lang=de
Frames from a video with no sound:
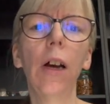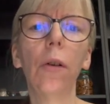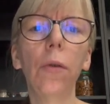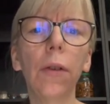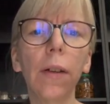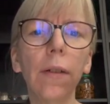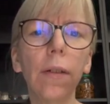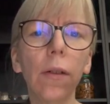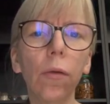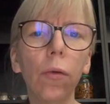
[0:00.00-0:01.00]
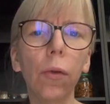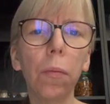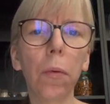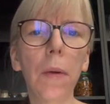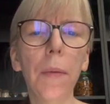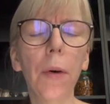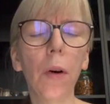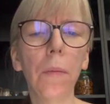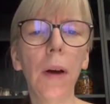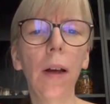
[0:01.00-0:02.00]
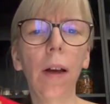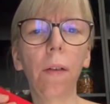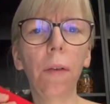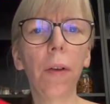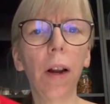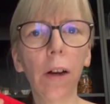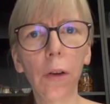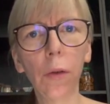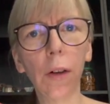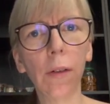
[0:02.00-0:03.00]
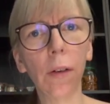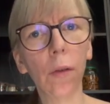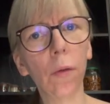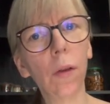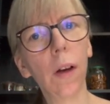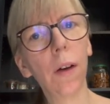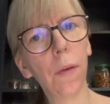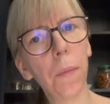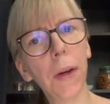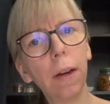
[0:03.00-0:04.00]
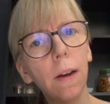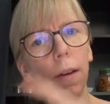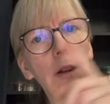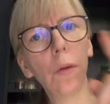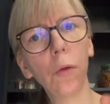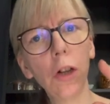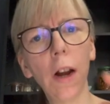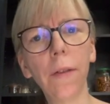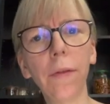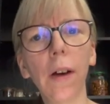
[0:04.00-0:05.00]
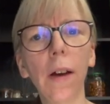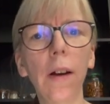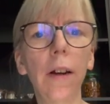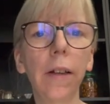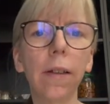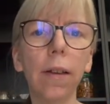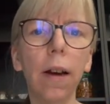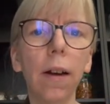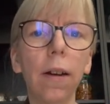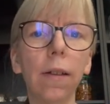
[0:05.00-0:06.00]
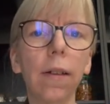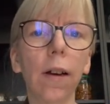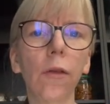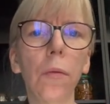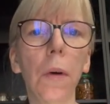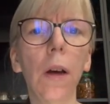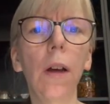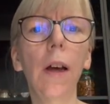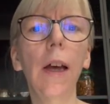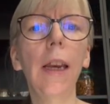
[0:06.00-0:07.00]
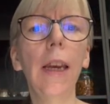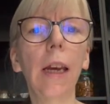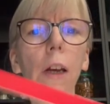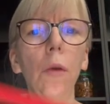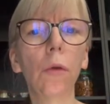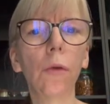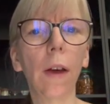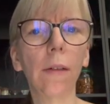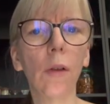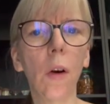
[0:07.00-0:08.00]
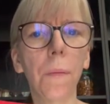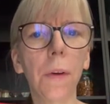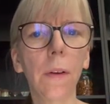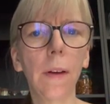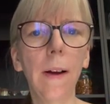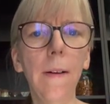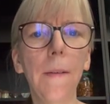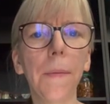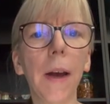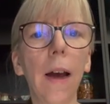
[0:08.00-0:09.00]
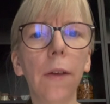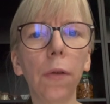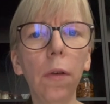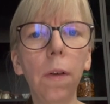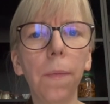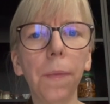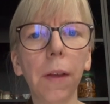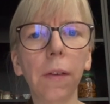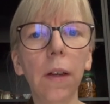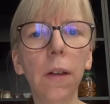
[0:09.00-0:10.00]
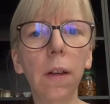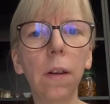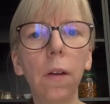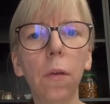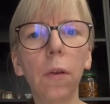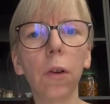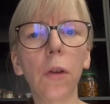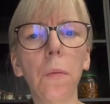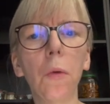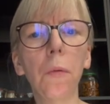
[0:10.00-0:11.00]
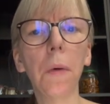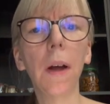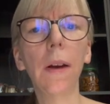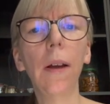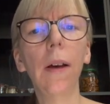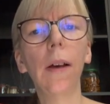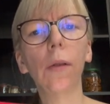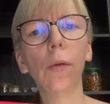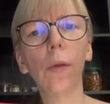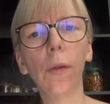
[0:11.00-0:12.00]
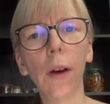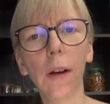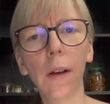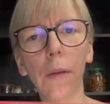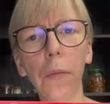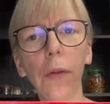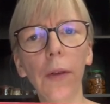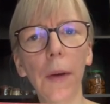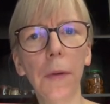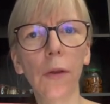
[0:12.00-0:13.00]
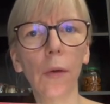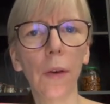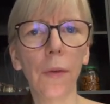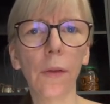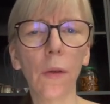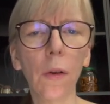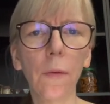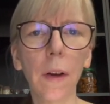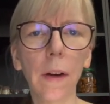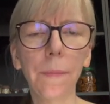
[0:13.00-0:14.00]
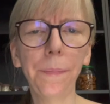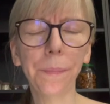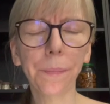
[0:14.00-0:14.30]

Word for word: Und das ist das große Problem auch immer, wenn wir lange nüchtern sind. Und wenn man dann nicht durchschlafen kann, dann liegt es daran, dass tagsüber nicht genug zu essen kommt. Ja? Also das Gehirn und auch die Blutbahn sozusagen müssen ja mit Zucker versorgt werden.